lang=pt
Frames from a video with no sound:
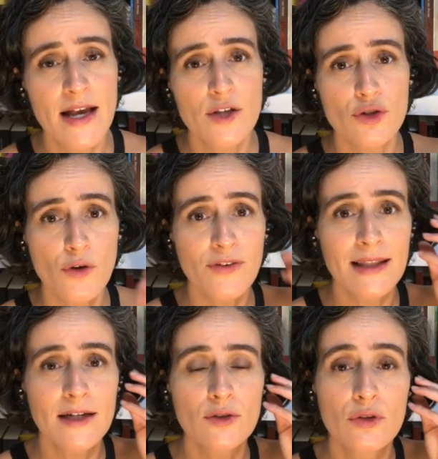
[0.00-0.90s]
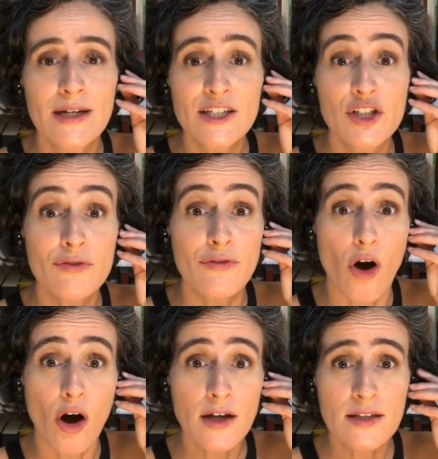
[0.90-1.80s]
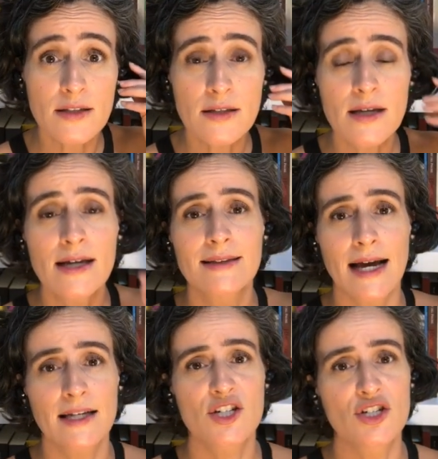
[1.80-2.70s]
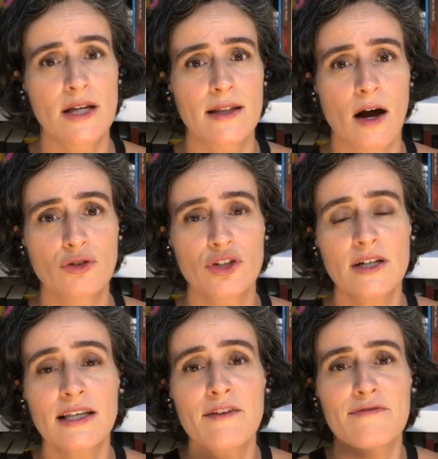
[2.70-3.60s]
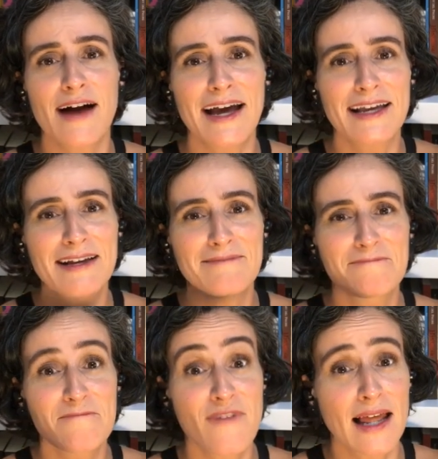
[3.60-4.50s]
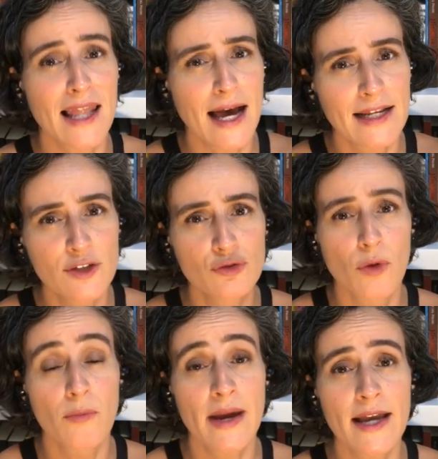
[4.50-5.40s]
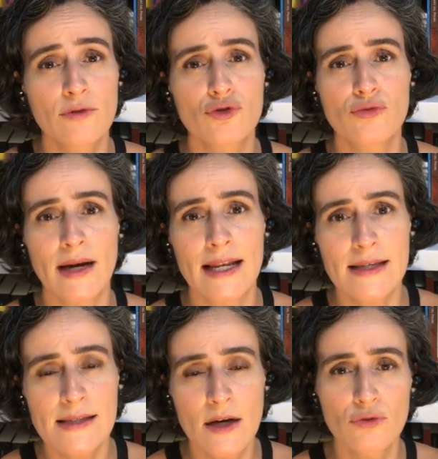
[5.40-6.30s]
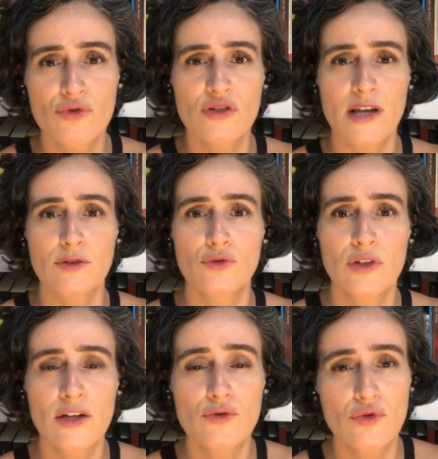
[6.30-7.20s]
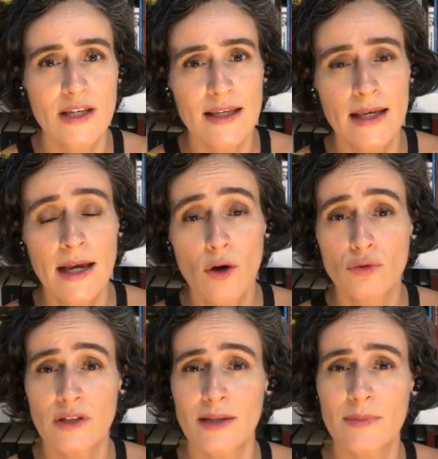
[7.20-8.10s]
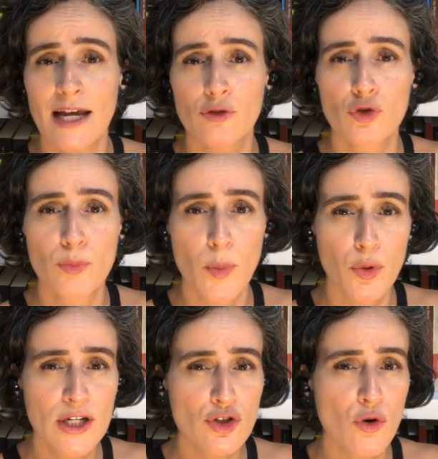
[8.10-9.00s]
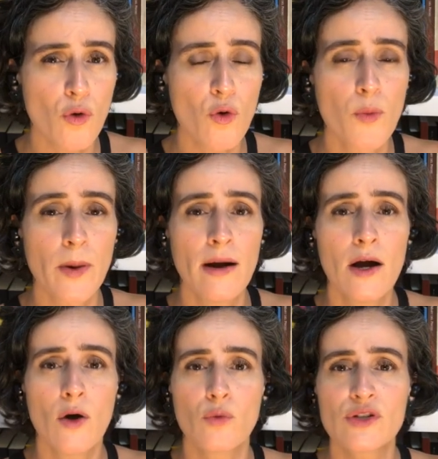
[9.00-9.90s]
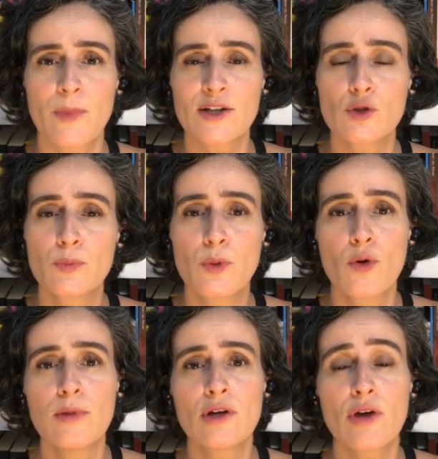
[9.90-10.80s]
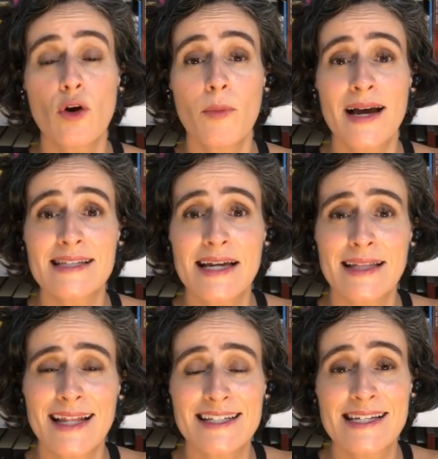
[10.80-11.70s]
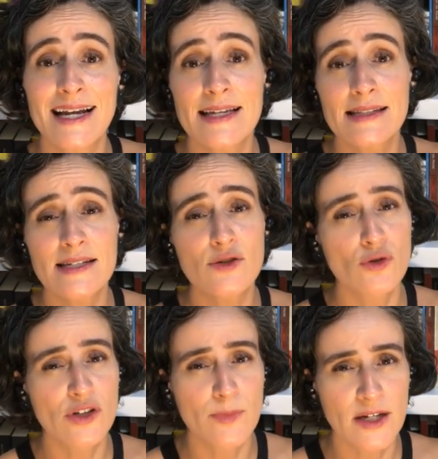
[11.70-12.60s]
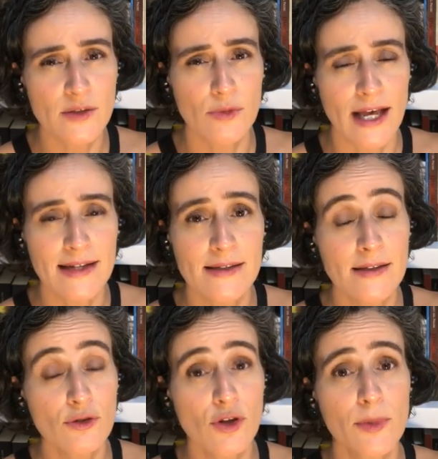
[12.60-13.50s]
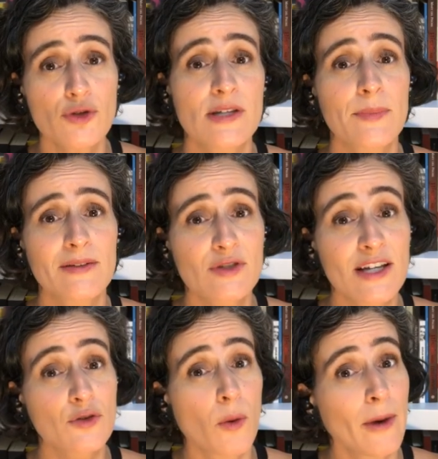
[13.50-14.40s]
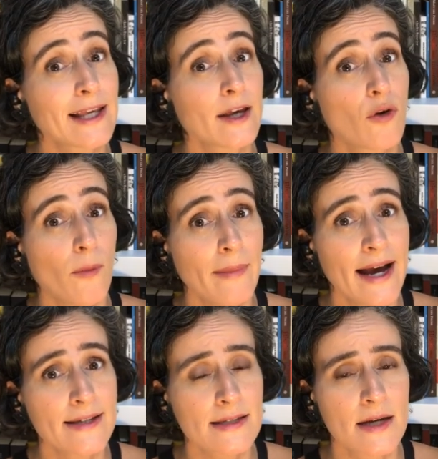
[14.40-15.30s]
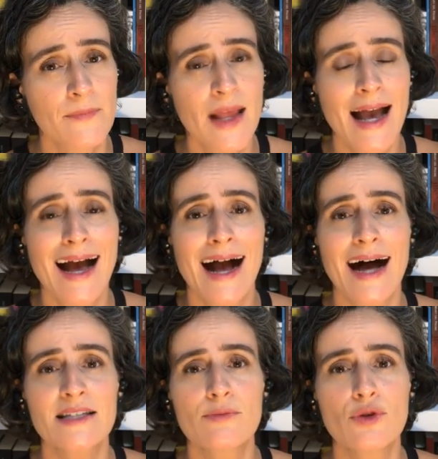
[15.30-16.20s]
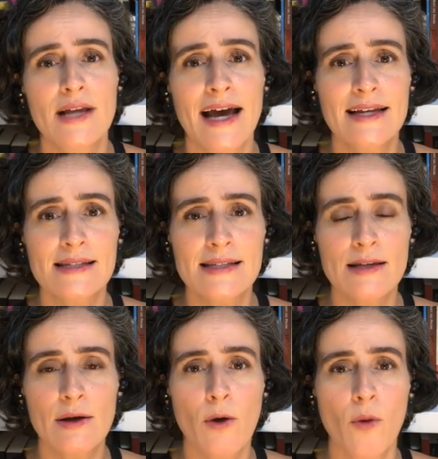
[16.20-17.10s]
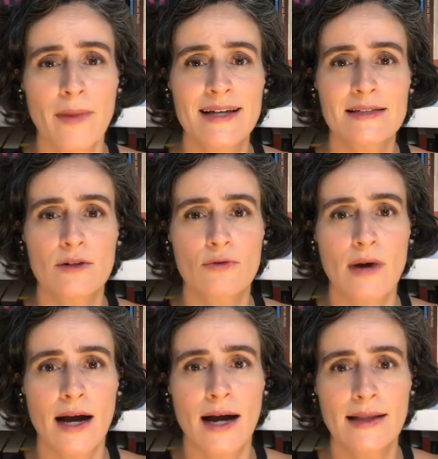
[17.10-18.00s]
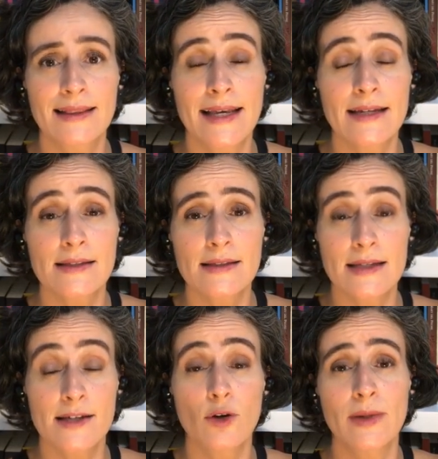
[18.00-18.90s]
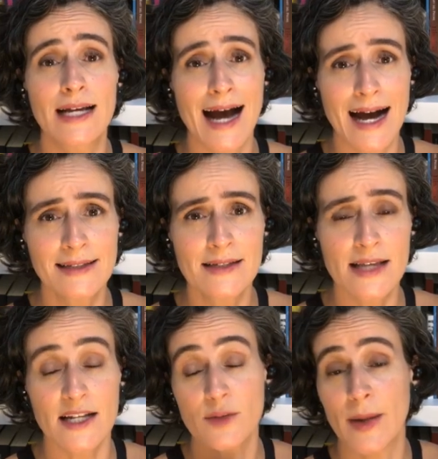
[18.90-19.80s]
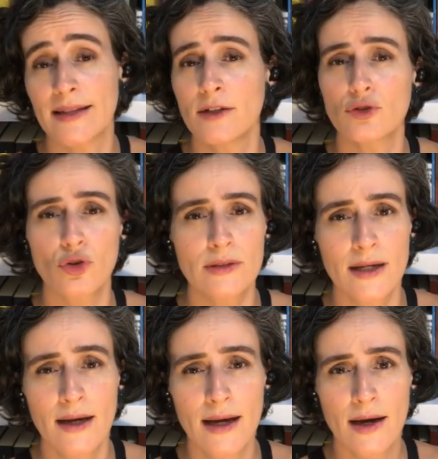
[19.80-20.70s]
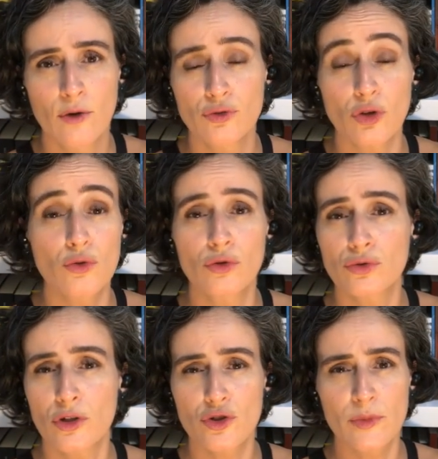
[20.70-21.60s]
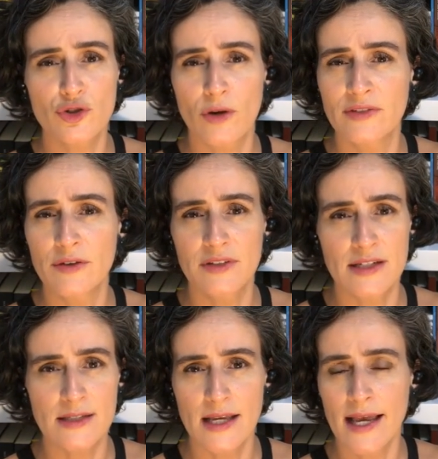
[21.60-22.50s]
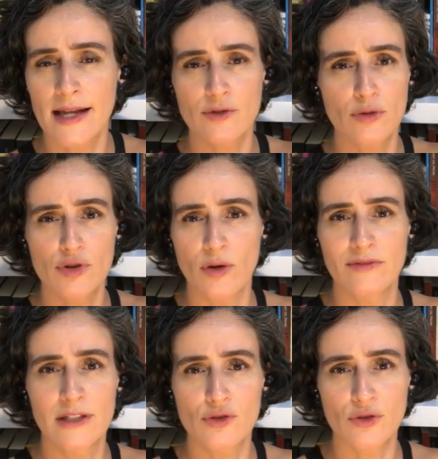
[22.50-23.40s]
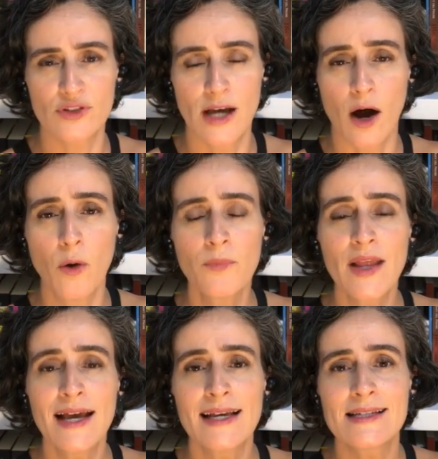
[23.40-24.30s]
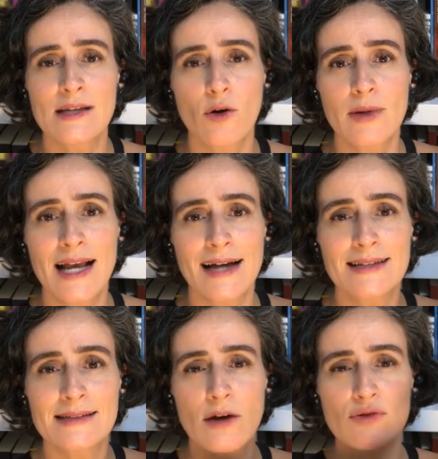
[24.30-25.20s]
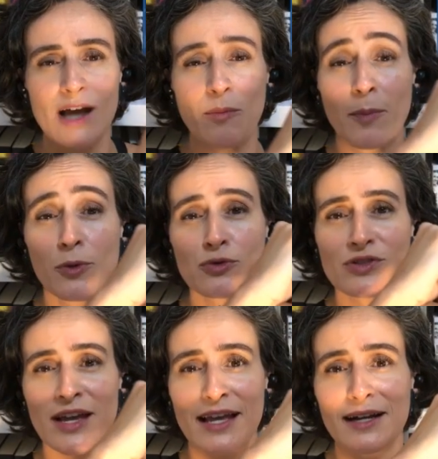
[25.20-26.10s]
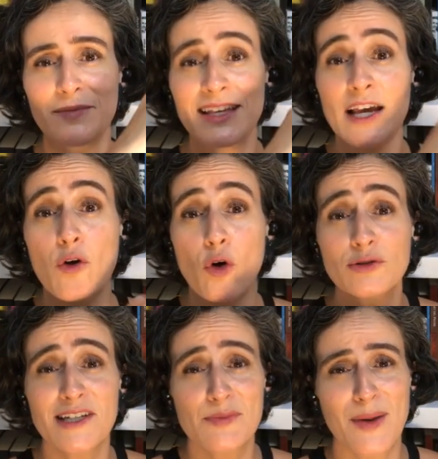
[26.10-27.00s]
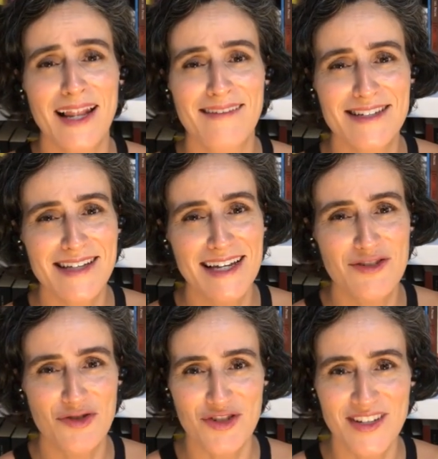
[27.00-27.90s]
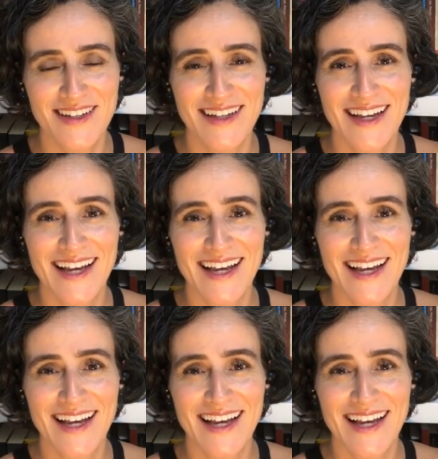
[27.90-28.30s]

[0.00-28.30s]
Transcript: Estou falando de Vox, da Cristina Dauscher, que vai falar ali de um momento, de uma eleição nos Estados Unidos em que um determinado grupo político ocupa o espaço público e começa a trazer restrições para as mulheres. Então, só para dizer para vocês como é que começa, as mulheres começam a ter a ser obrigadas, elas perdem toda todo o controle sobre a sua vida financeira, sobre a sua vida social e são obrigadas a usar uma pulseira que conta as palavras que elas dizem.